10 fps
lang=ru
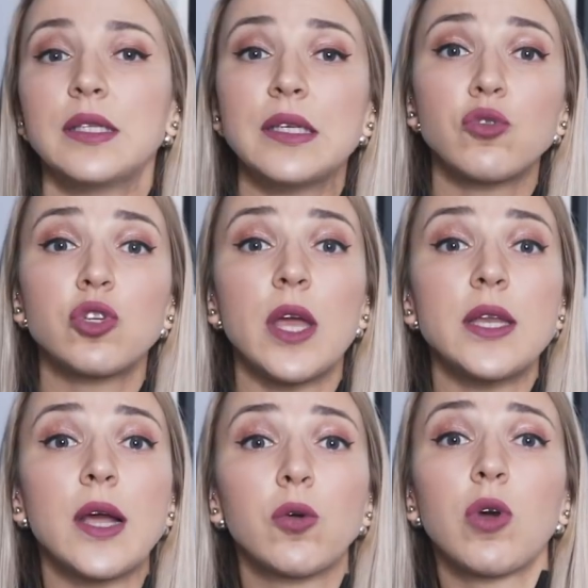Девушки,
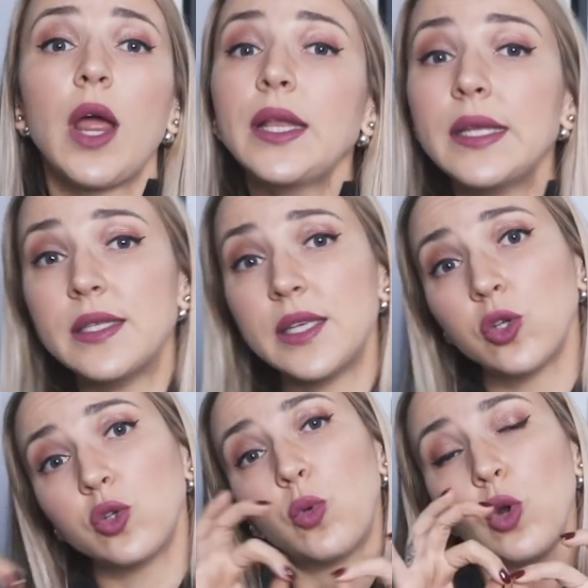они аккуратнее,
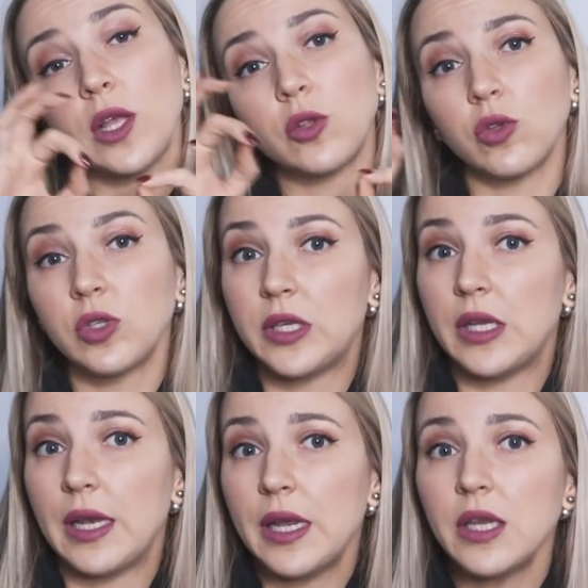делают более
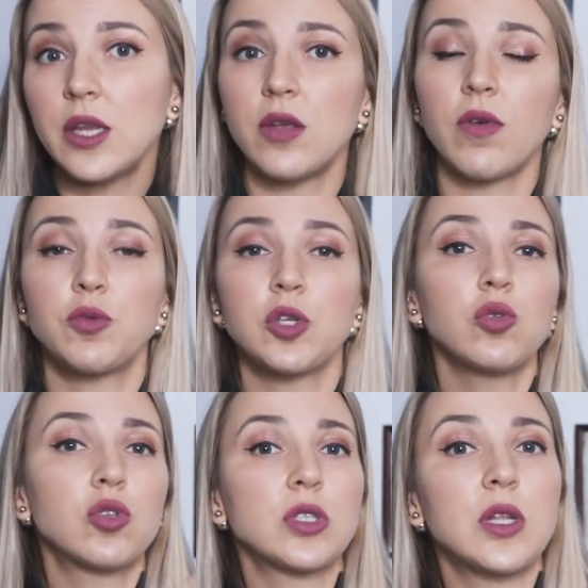тонкие линии и вообще
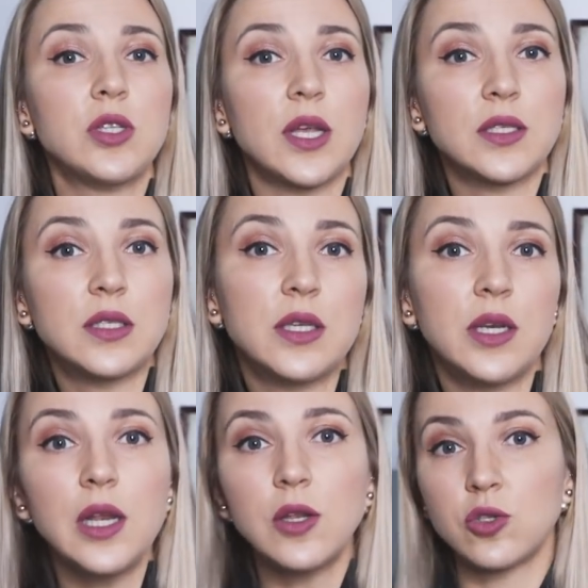лучше следят за
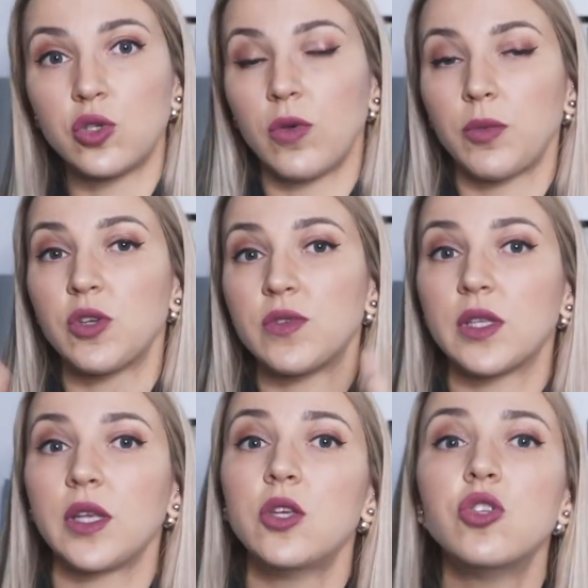стерильностью, и вообще
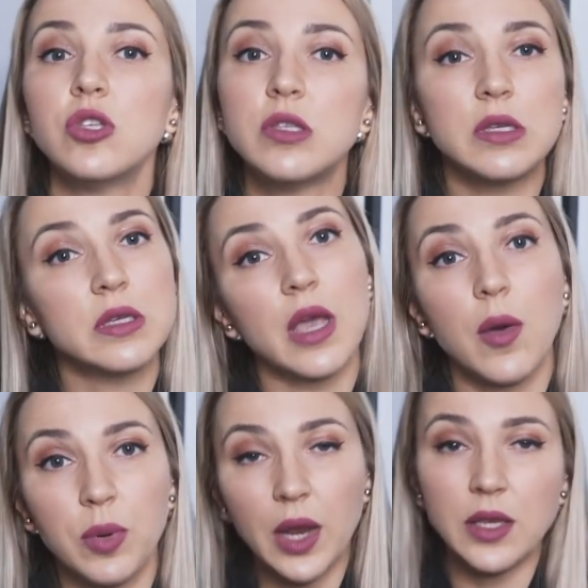все такие чистенькие,
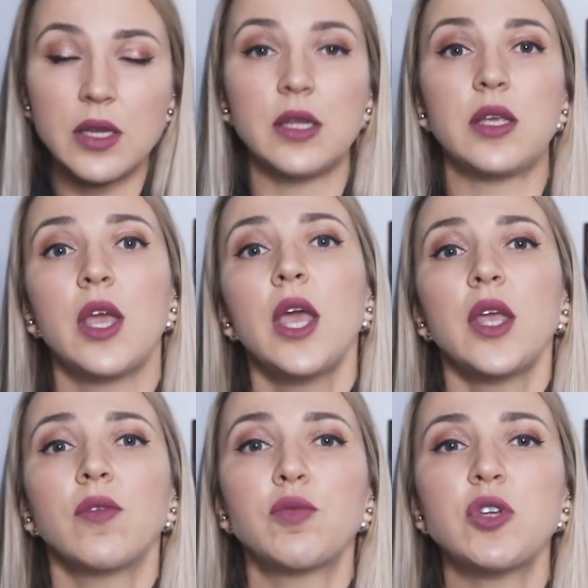опрятненькие,
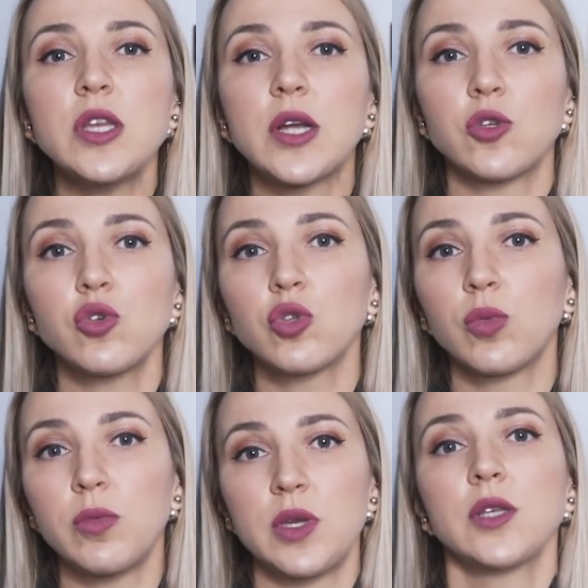и вообще не хочу,
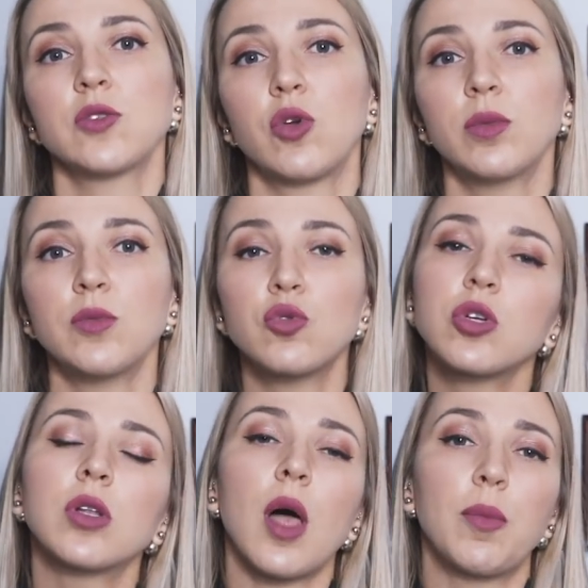чтобы меня стрёмный
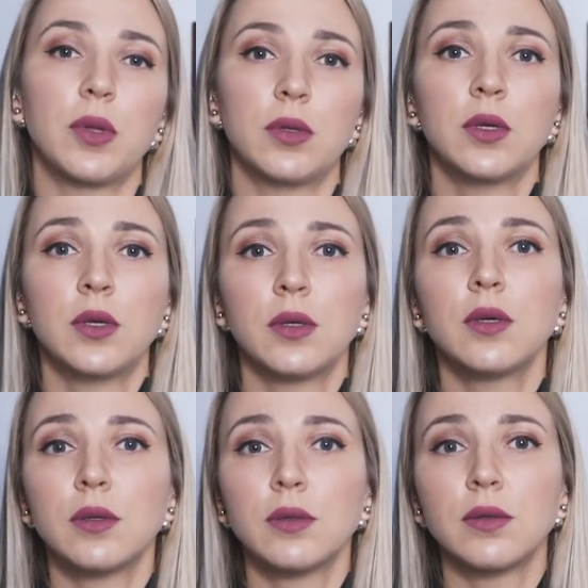мужик лапал.
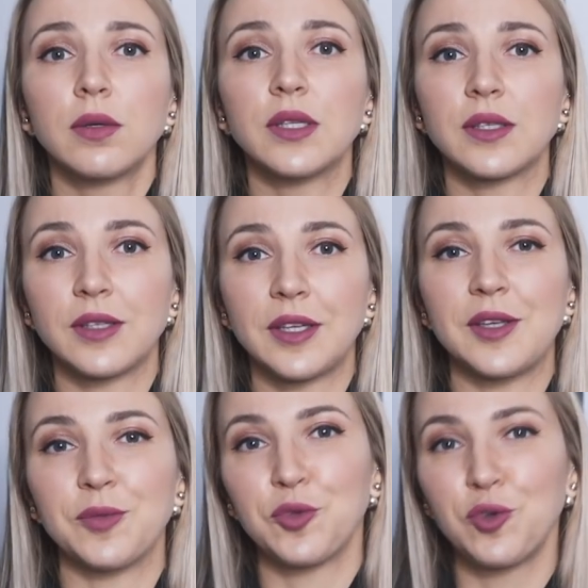Это
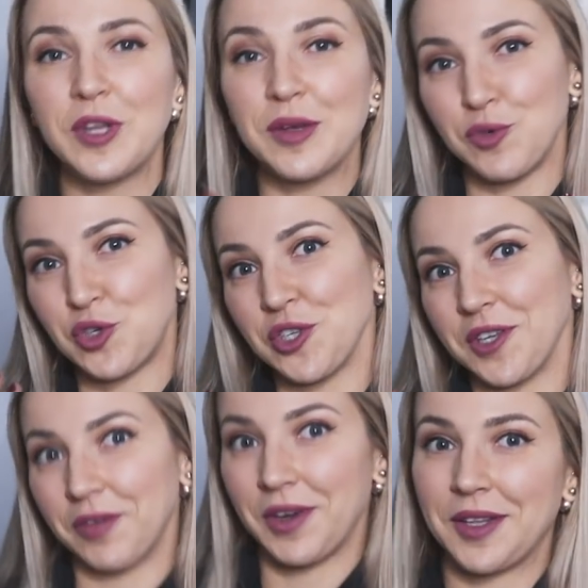такие другие
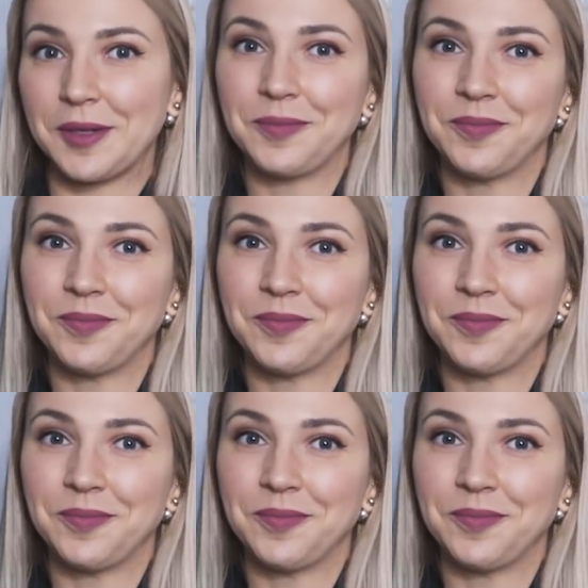мужчины говорят.